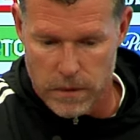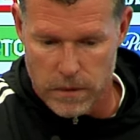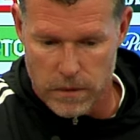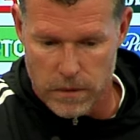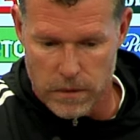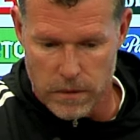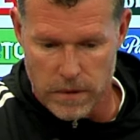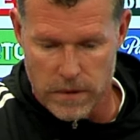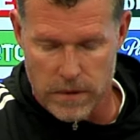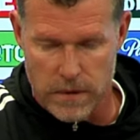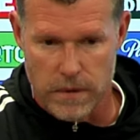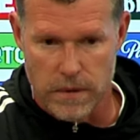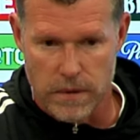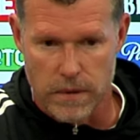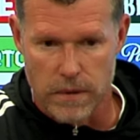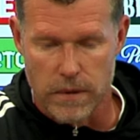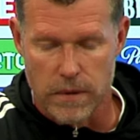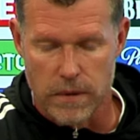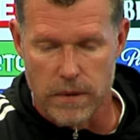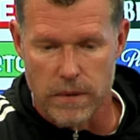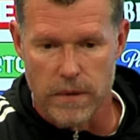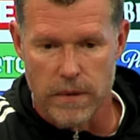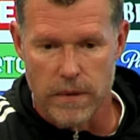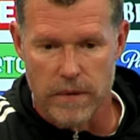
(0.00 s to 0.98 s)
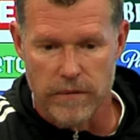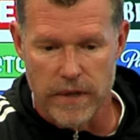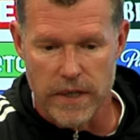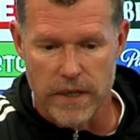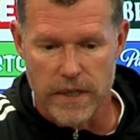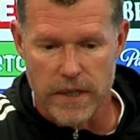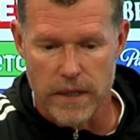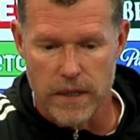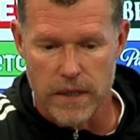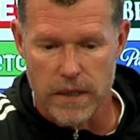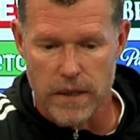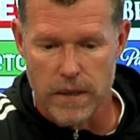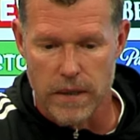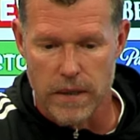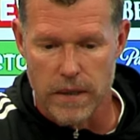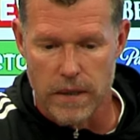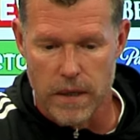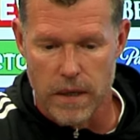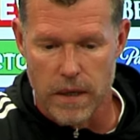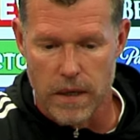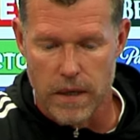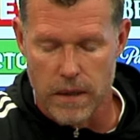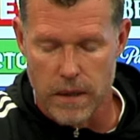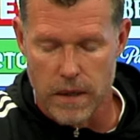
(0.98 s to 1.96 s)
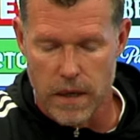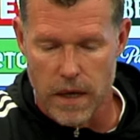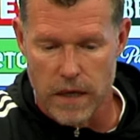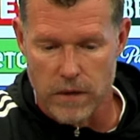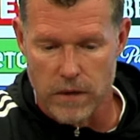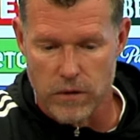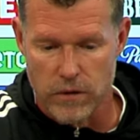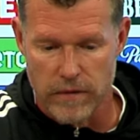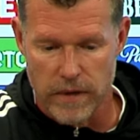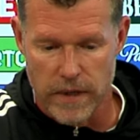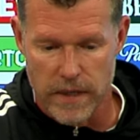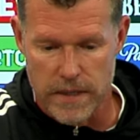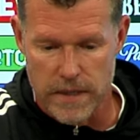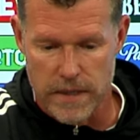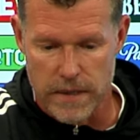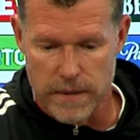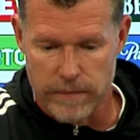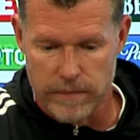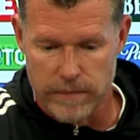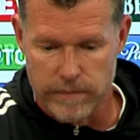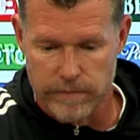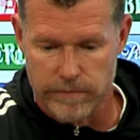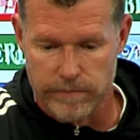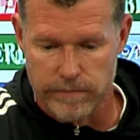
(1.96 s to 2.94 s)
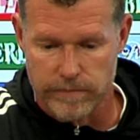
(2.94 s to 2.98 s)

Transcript: und äh, in welcher Art und Weise.